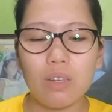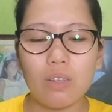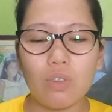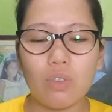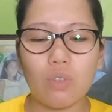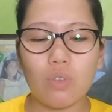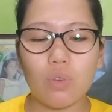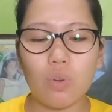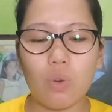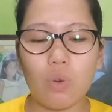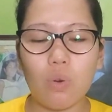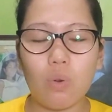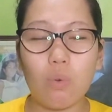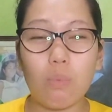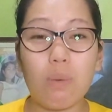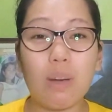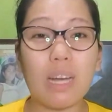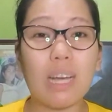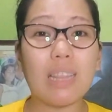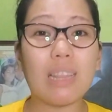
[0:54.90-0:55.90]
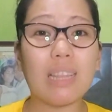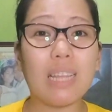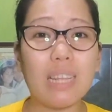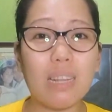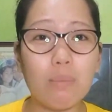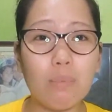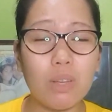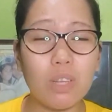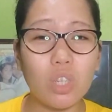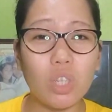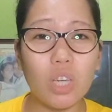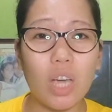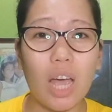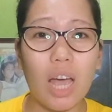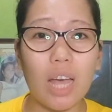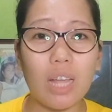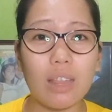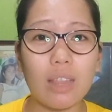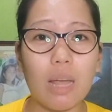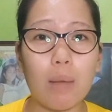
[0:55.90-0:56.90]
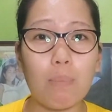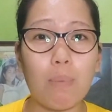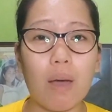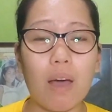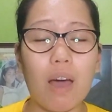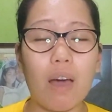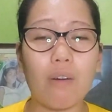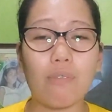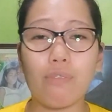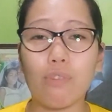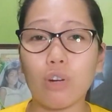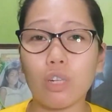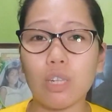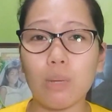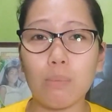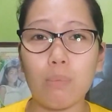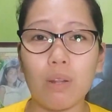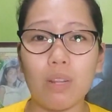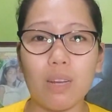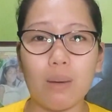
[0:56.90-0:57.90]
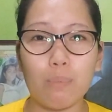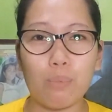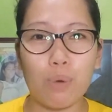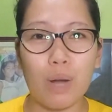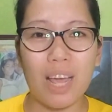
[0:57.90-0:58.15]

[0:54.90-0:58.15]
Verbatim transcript: So, maganda naman siya at napaka-affordable ng